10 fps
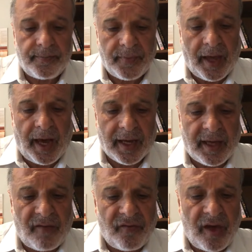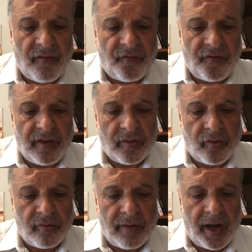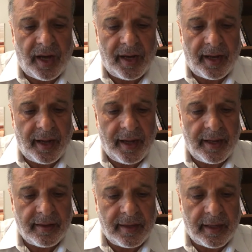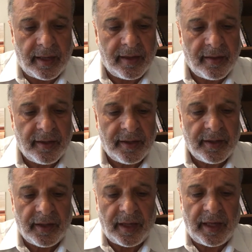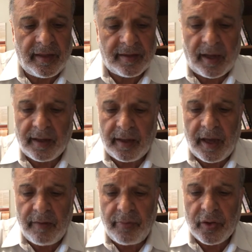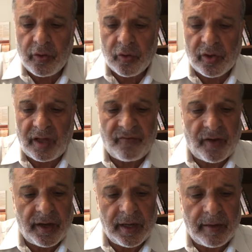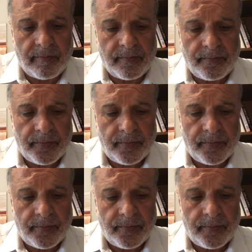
Akavia, fils de Mahal al-El, dit Histakel Bishloshad varim.